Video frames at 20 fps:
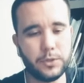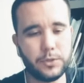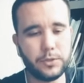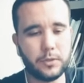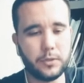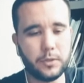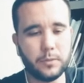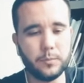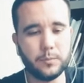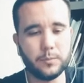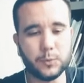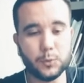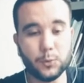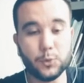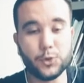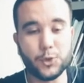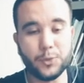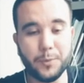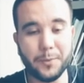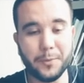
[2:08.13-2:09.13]
изредка,
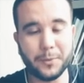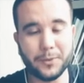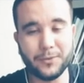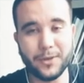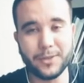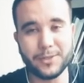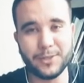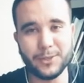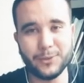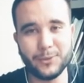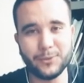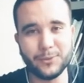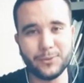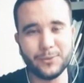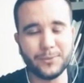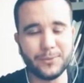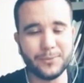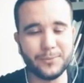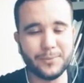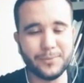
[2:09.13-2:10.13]
быть может, прилетит,
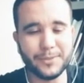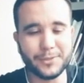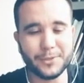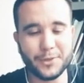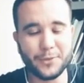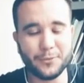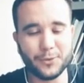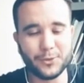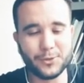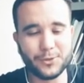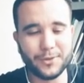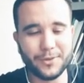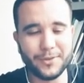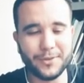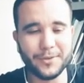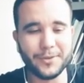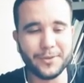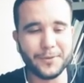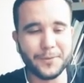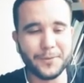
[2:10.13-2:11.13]
но
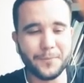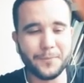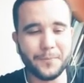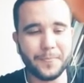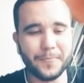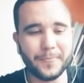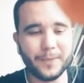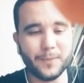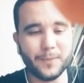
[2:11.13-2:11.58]
онлайн